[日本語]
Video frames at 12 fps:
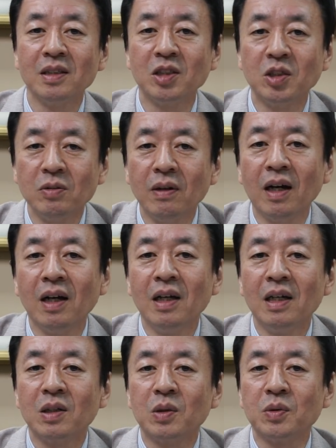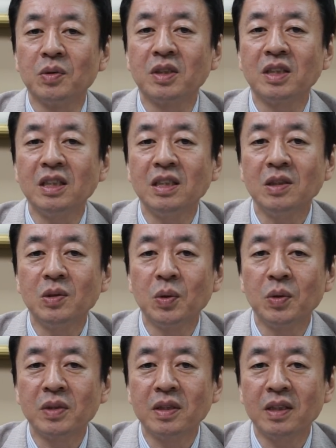実はこの信
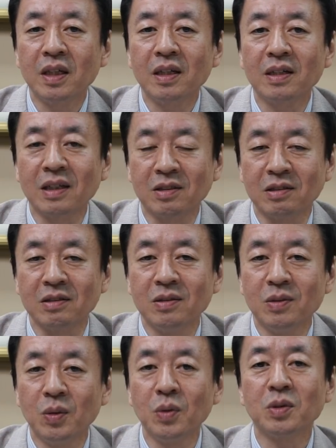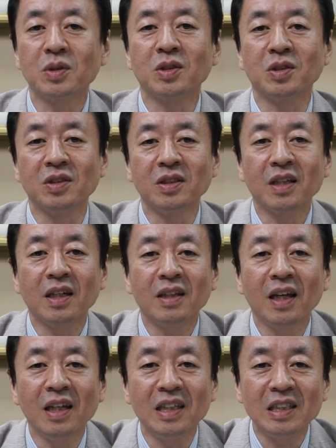仰生活を続け
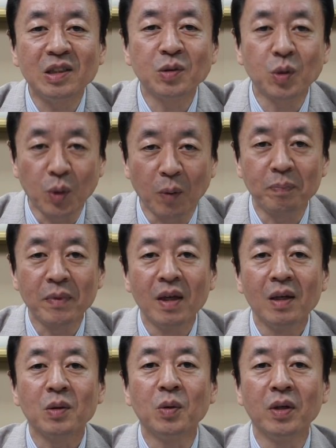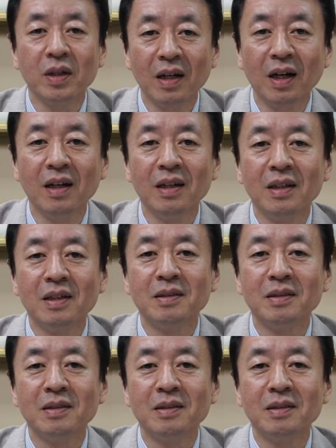ていくこと、これが